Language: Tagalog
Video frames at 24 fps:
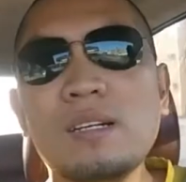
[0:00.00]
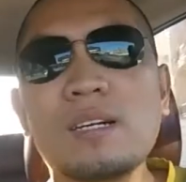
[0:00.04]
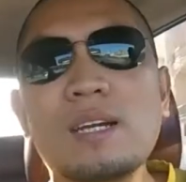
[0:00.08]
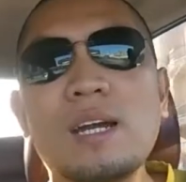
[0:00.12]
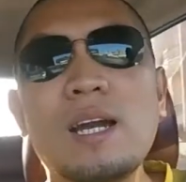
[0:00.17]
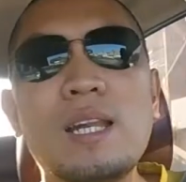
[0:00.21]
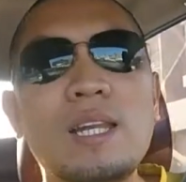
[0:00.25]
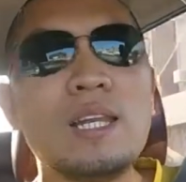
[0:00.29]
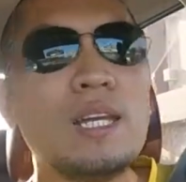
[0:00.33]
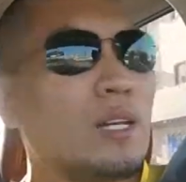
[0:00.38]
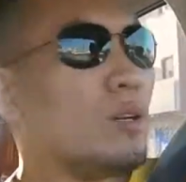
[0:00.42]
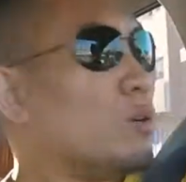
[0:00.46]

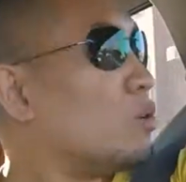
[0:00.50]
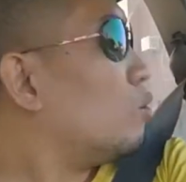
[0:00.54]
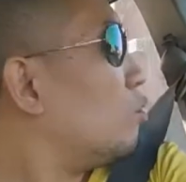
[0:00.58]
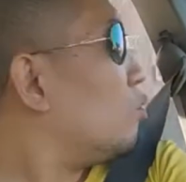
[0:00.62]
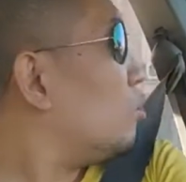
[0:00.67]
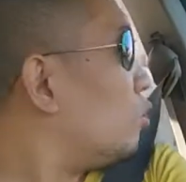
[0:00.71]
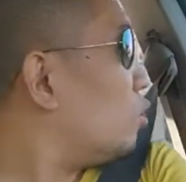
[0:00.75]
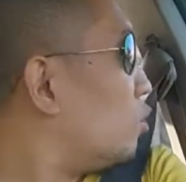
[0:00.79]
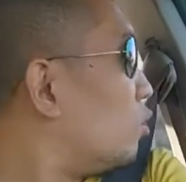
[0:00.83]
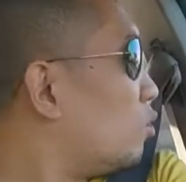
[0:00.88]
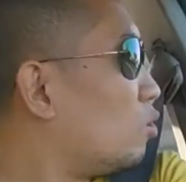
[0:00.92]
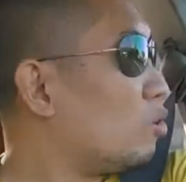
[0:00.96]

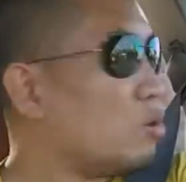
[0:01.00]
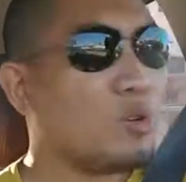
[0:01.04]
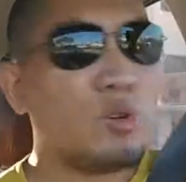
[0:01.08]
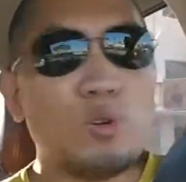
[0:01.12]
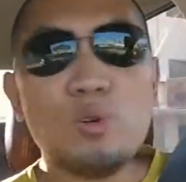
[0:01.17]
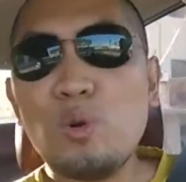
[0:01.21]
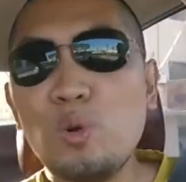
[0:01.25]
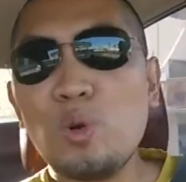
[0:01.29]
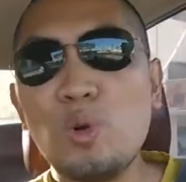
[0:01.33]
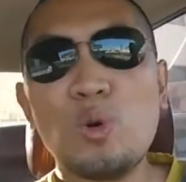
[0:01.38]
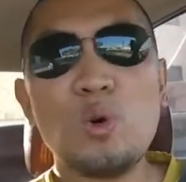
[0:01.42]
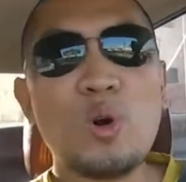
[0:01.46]
kaninuno
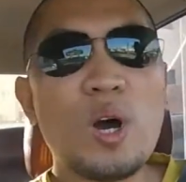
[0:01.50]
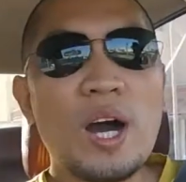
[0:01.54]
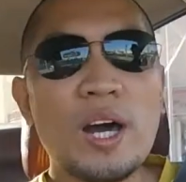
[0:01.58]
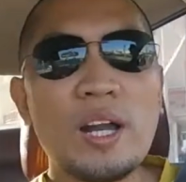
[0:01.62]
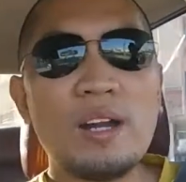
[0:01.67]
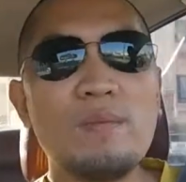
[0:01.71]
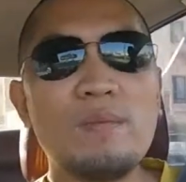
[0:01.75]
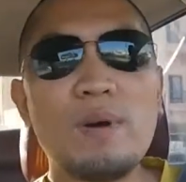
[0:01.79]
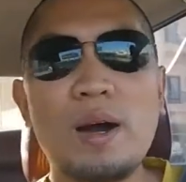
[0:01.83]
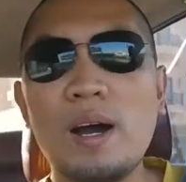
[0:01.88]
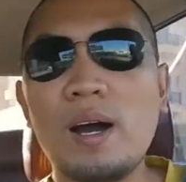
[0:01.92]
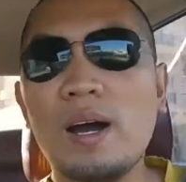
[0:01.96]

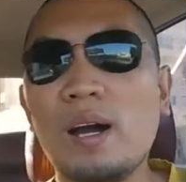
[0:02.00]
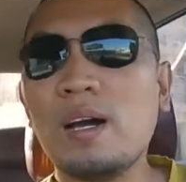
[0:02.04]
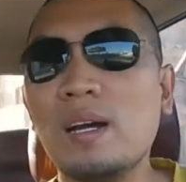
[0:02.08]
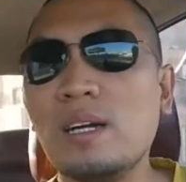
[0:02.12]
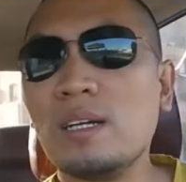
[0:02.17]
nunuan ba